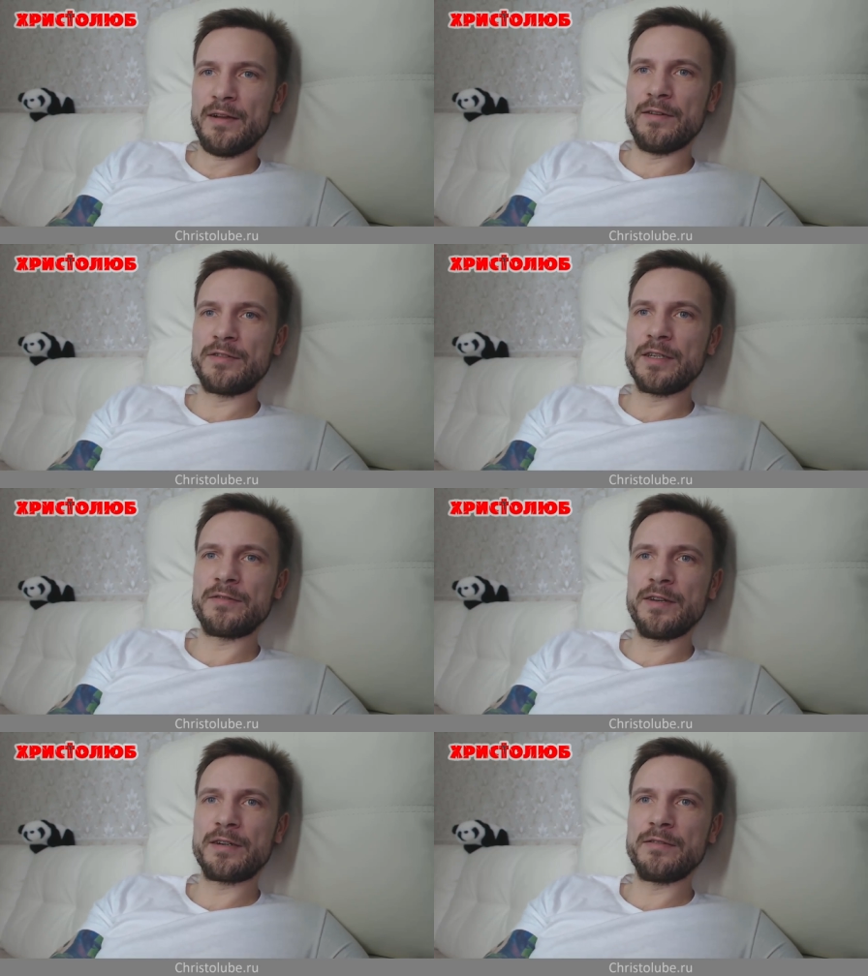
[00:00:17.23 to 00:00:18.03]
во все
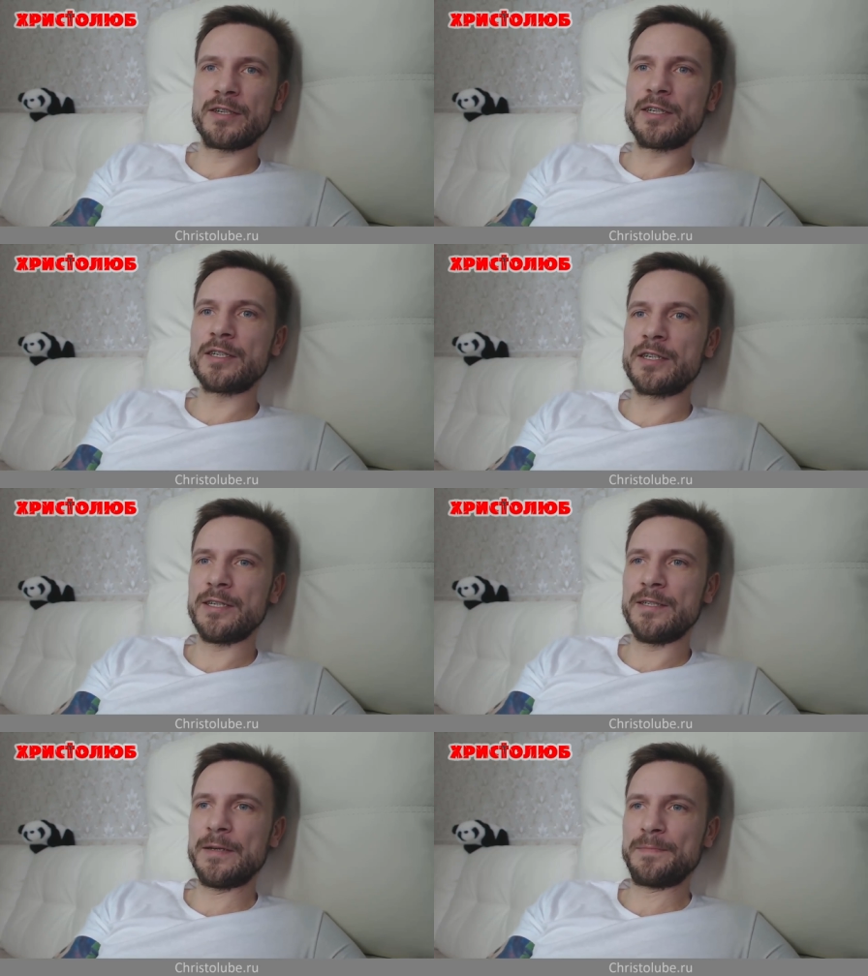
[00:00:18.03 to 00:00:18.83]
сферы вашей
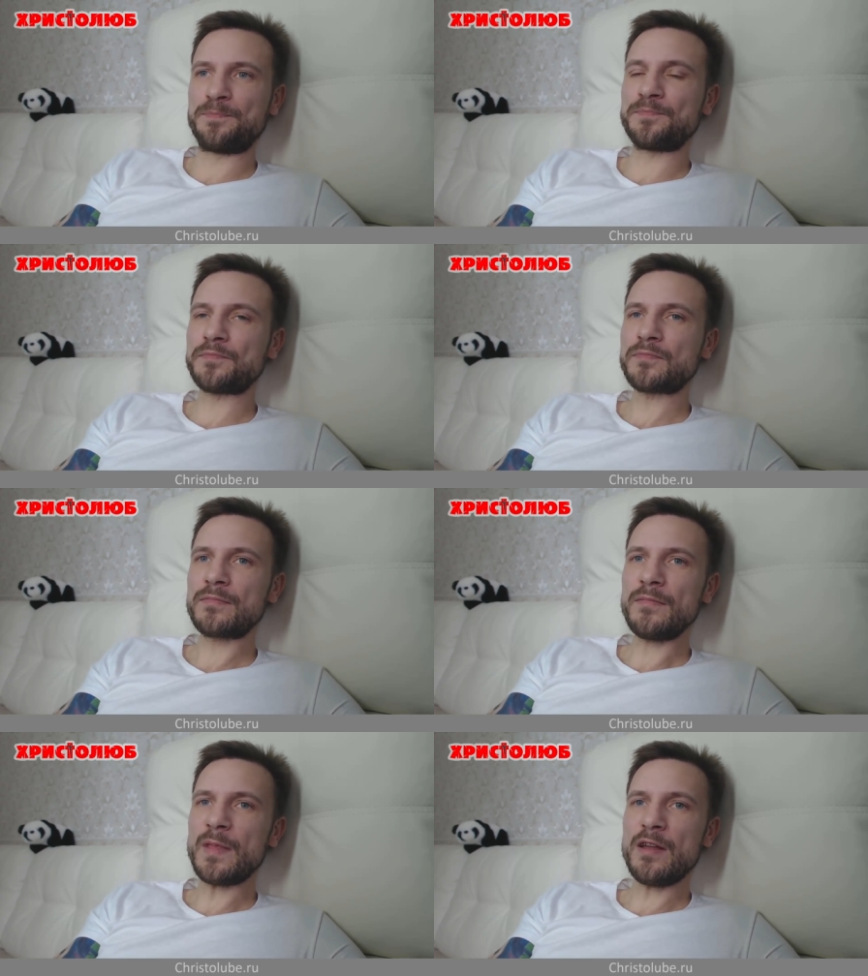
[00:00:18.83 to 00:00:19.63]
жизни.
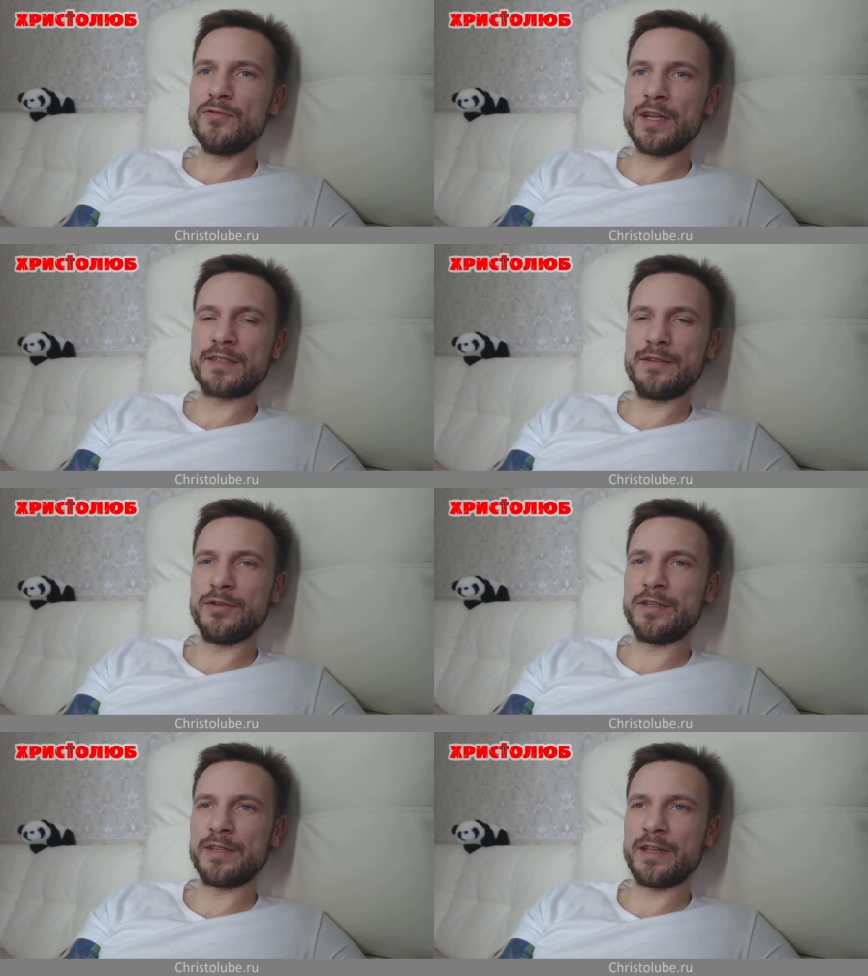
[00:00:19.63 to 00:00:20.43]
У нас
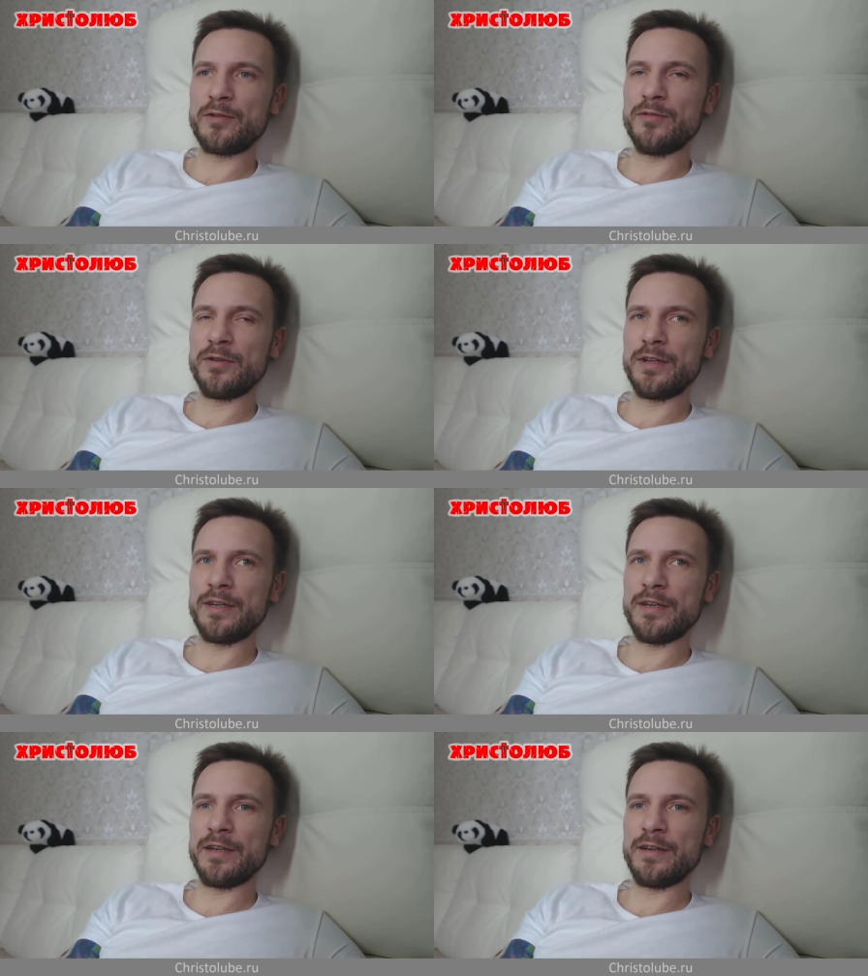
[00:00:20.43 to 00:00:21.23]
сегодня такое
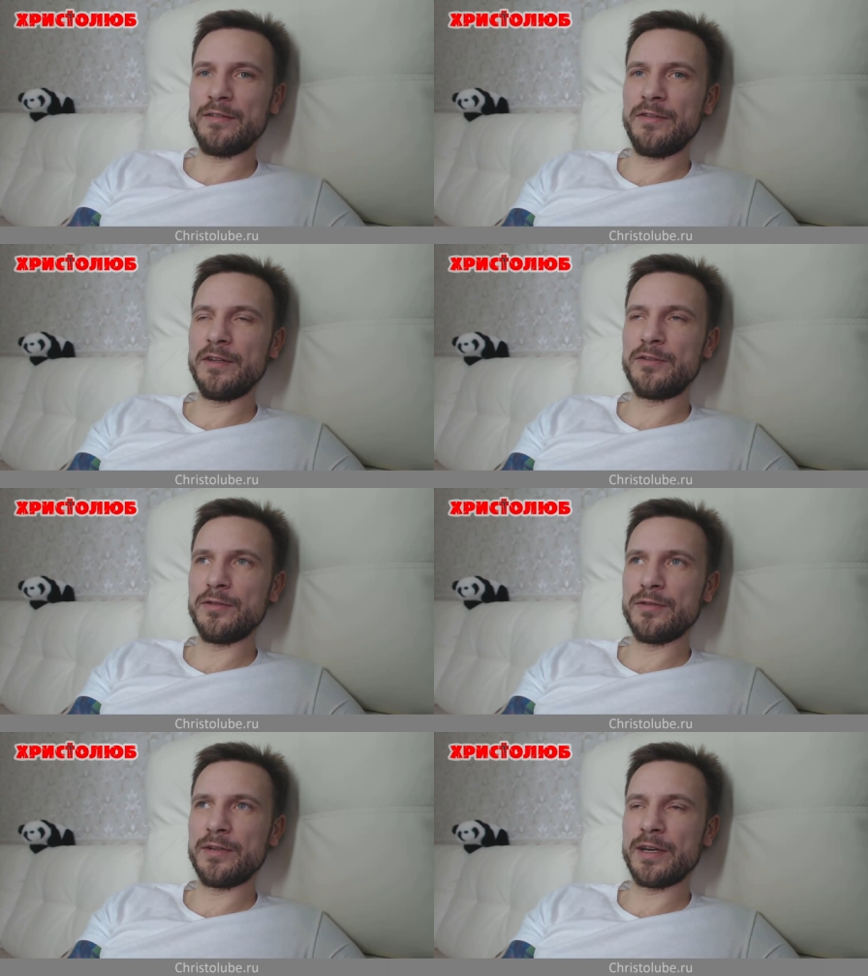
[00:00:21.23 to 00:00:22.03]
э,
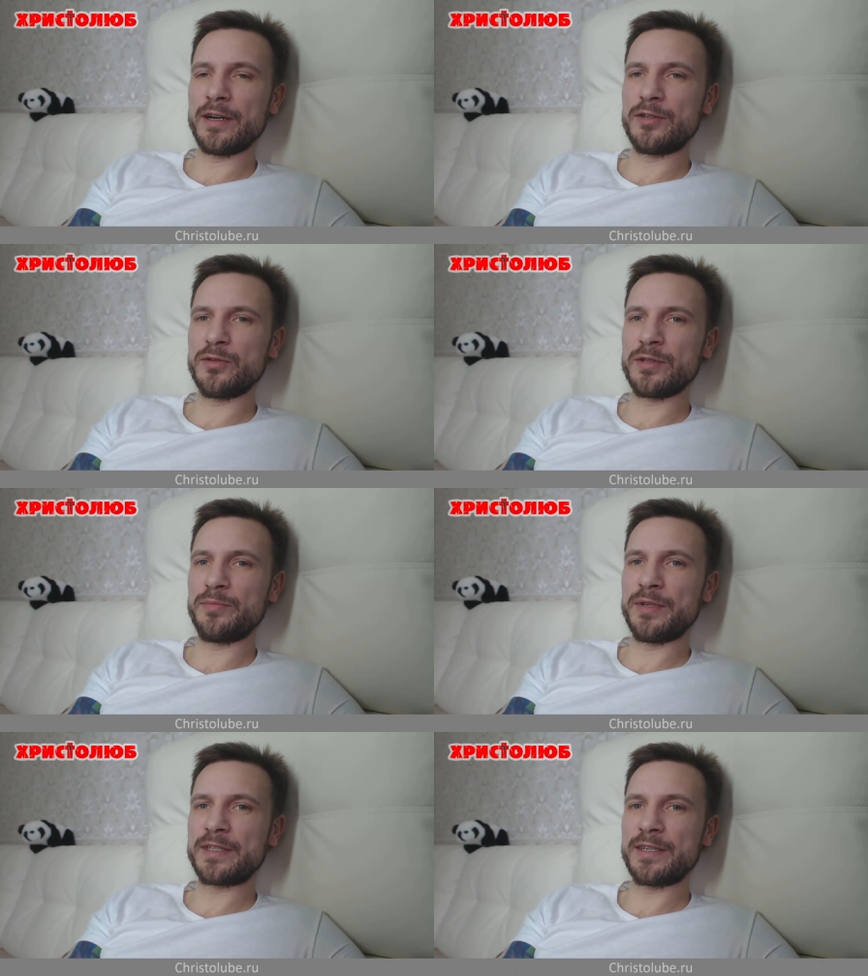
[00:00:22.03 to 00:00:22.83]
видео я хочу
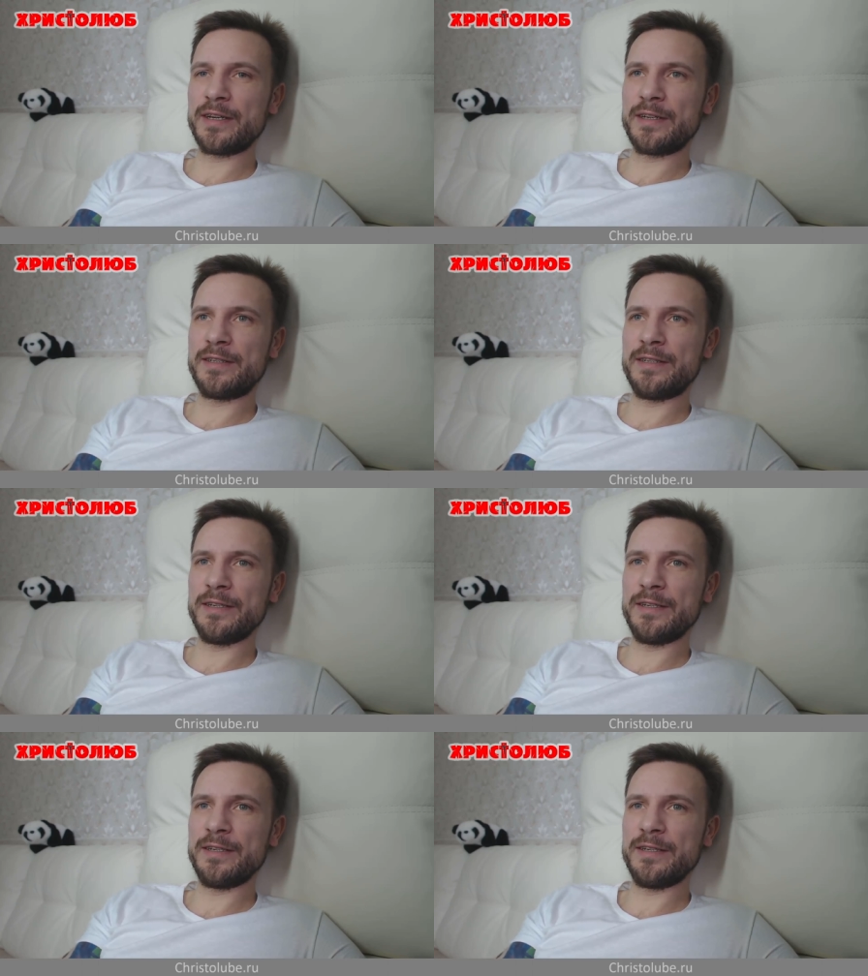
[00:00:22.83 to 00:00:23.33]
записать.